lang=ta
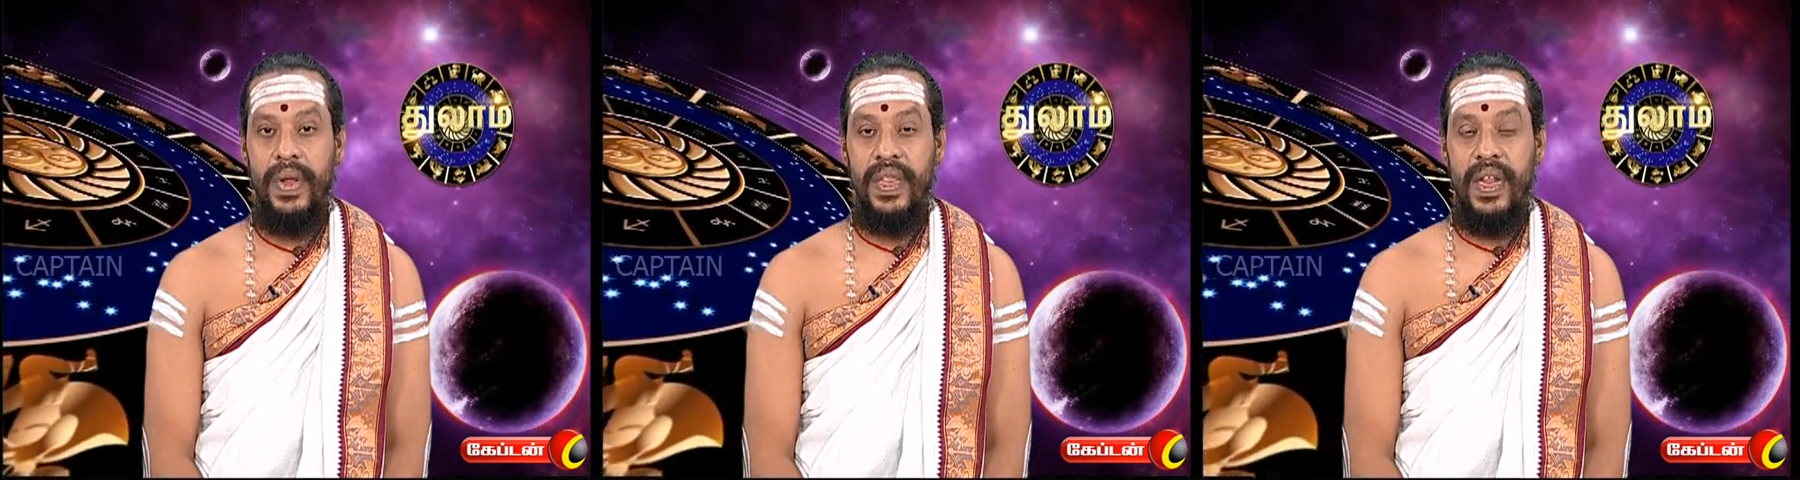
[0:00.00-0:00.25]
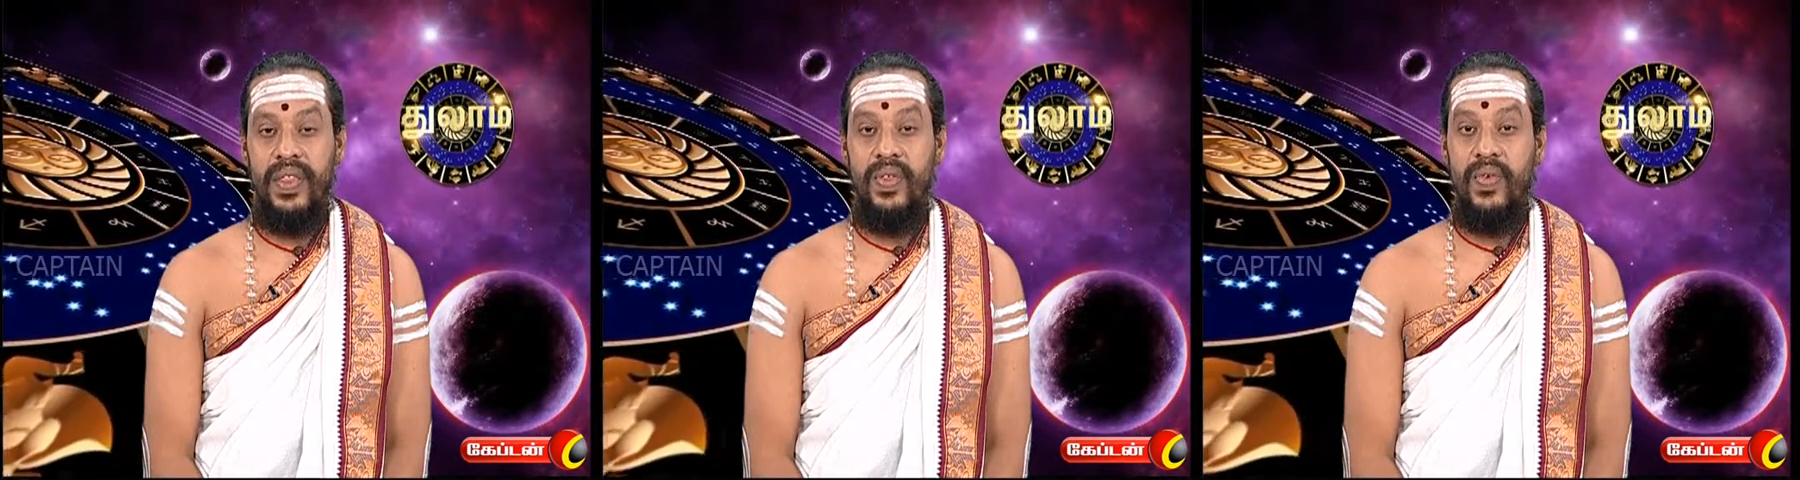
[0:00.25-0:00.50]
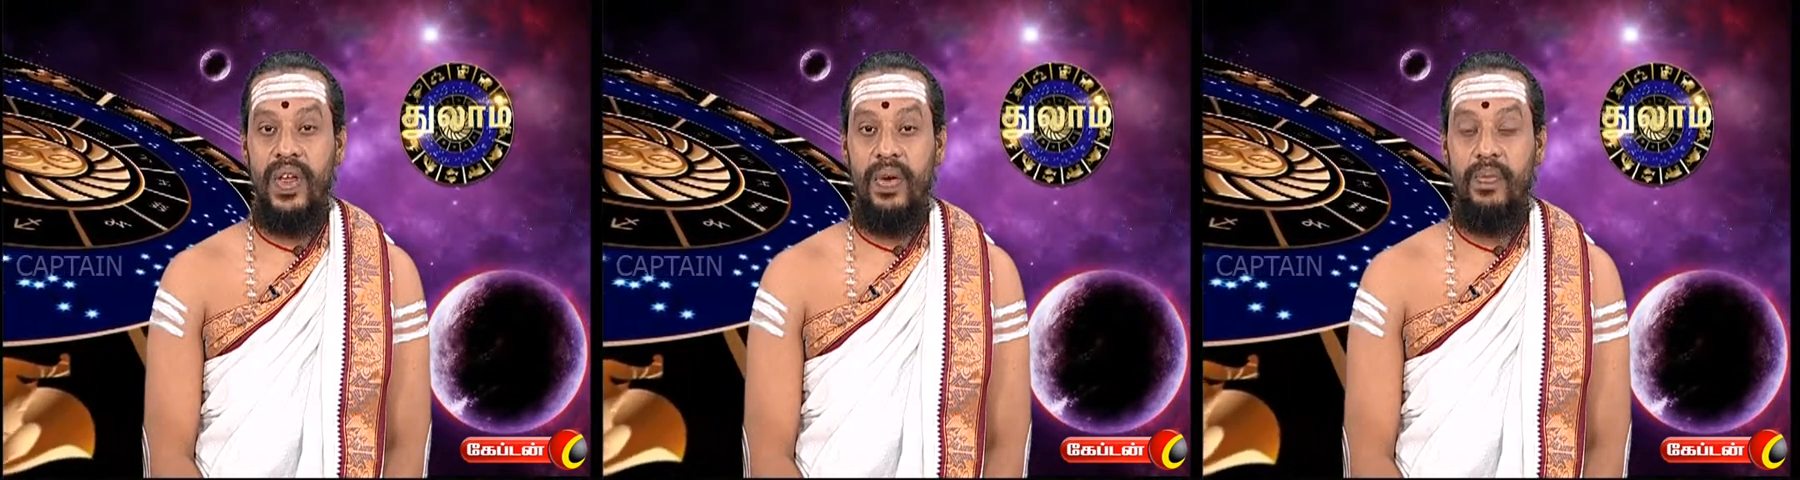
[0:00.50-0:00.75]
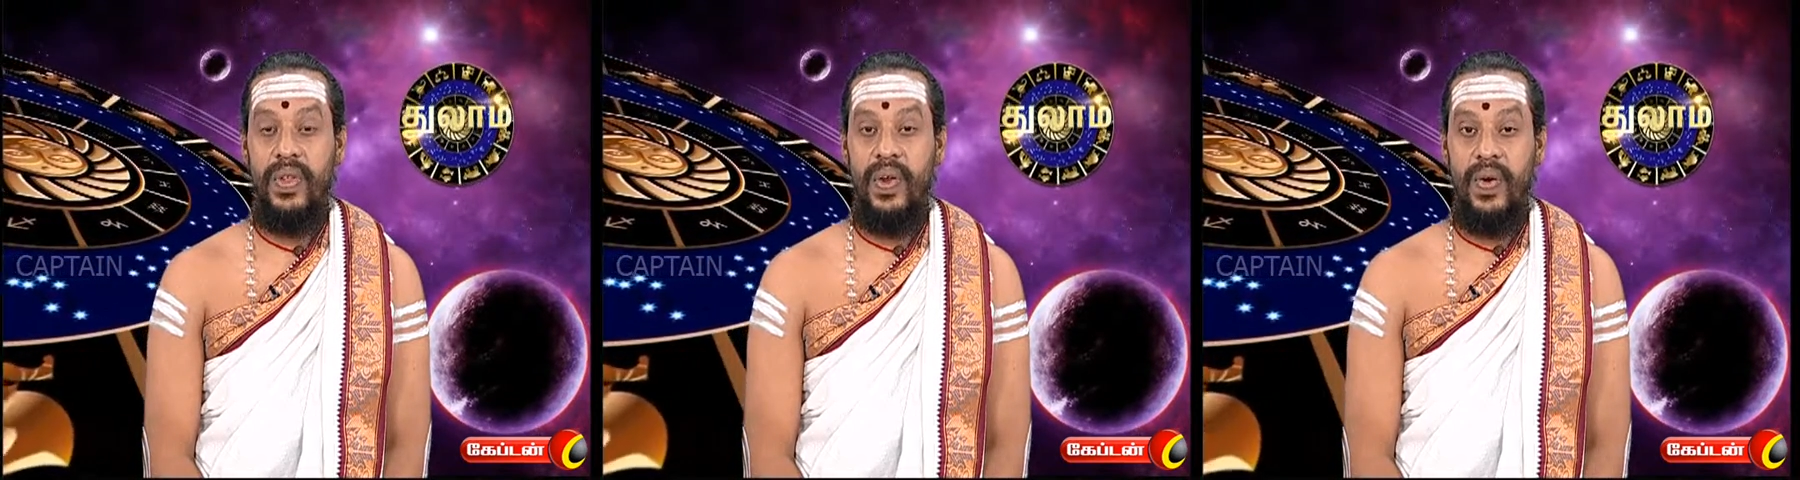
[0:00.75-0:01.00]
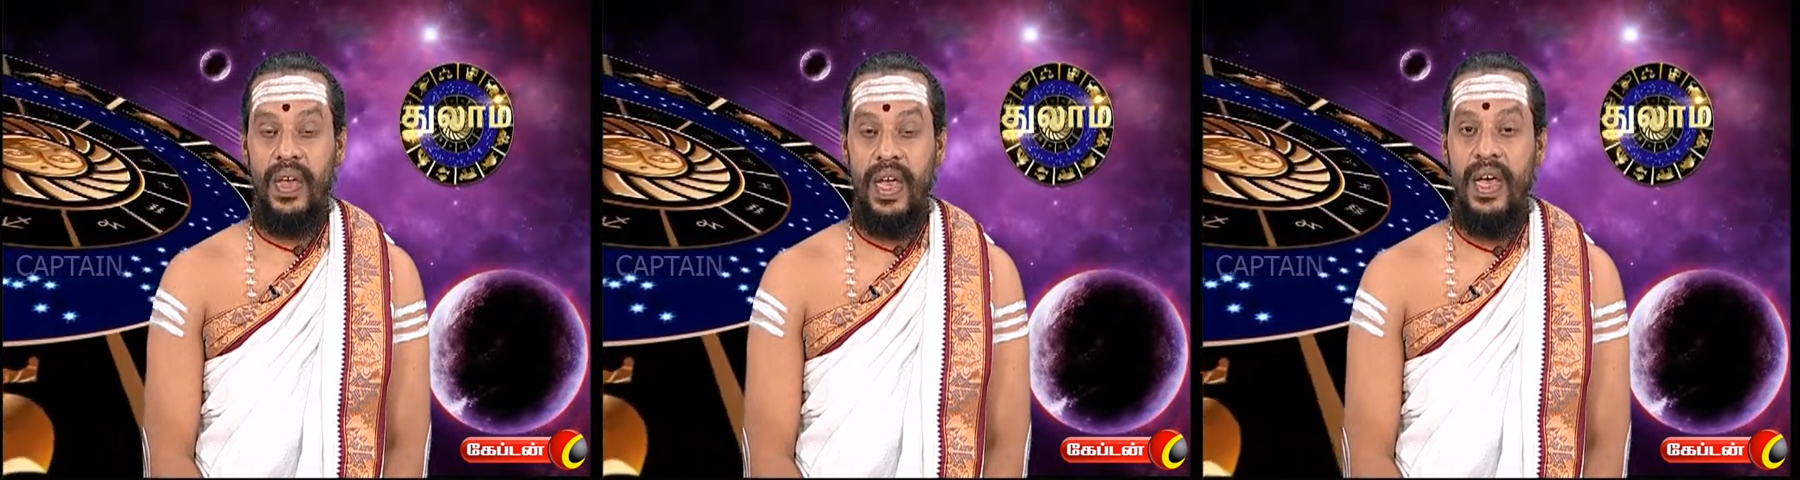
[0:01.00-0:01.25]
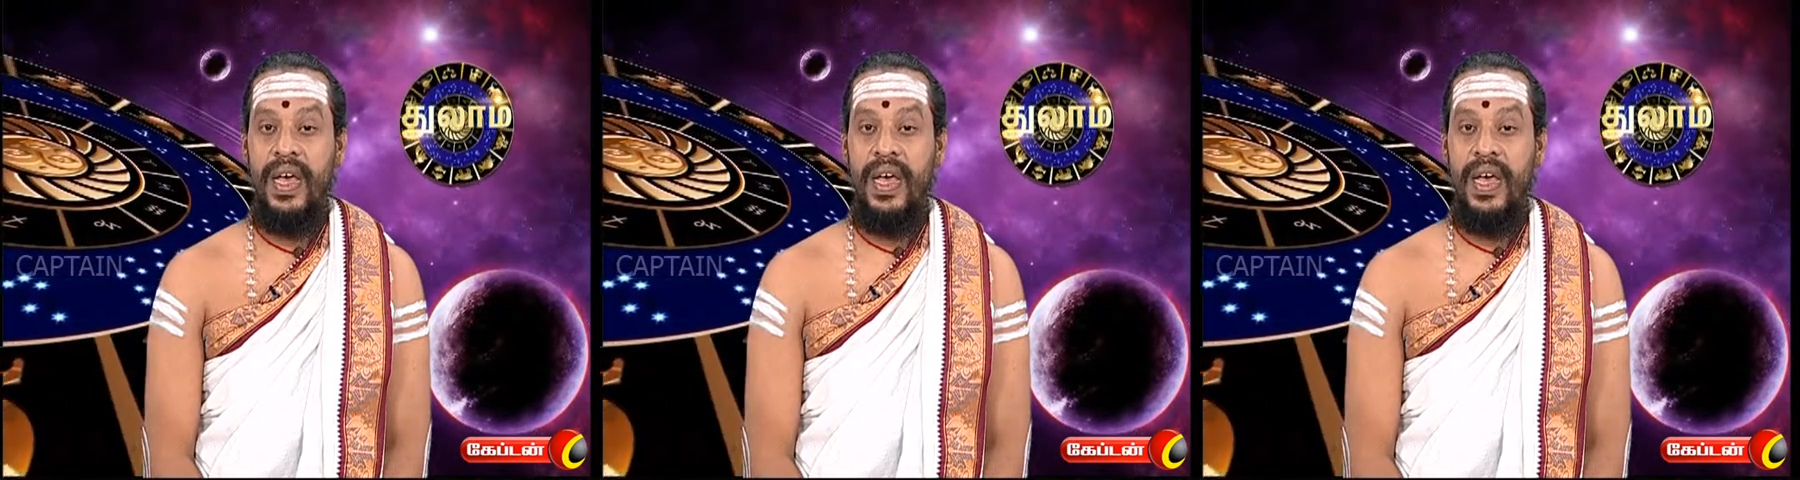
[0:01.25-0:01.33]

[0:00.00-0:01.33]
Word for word: இடத்துல சூரியன் புதனுடைய